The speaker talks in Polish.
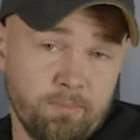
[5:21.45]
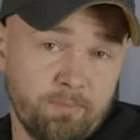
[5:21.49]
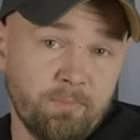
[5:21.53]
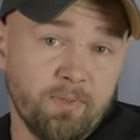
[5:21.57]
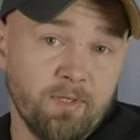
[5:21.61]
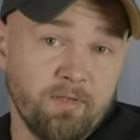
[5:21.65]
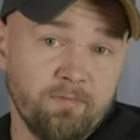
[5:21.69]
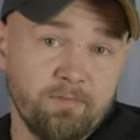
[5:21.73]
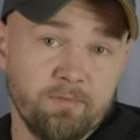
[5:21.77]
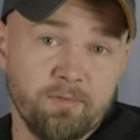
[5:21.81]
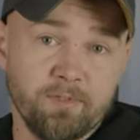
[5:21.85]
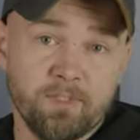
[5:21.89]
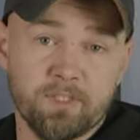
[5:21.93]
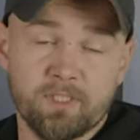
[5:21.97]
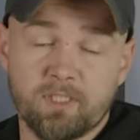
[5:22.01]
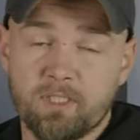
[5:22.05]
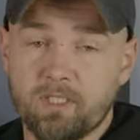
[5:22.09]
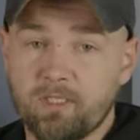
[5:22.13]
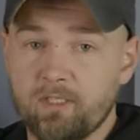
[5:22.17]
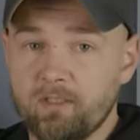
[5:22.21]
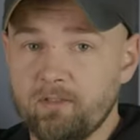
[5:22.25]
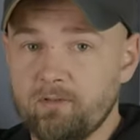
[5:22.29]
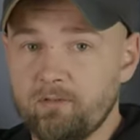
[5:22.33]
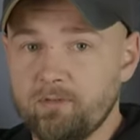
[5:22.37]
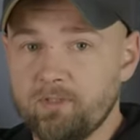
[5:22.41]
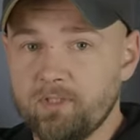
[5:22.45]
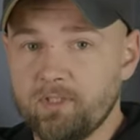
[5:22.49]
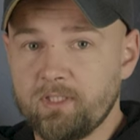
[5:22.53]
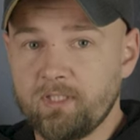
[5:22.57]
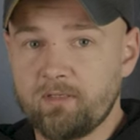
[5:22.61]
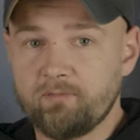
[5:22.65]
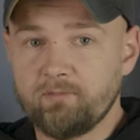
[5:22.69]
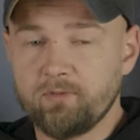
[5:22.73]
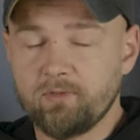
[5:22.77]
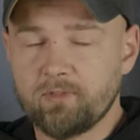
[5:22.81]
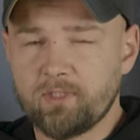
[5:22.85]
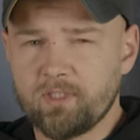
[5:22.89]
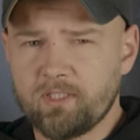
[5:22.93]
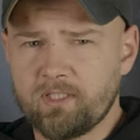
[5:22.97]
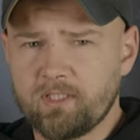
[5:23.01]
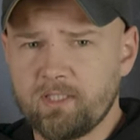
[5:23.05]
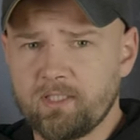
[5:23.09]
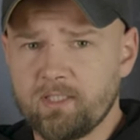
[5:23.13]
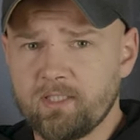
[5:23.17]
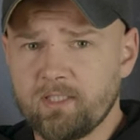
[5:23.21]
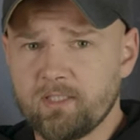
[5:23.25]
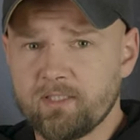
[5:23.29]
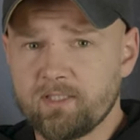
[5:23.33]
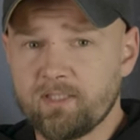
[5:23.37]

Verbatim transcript: pojawiły się na rynku niedawno takie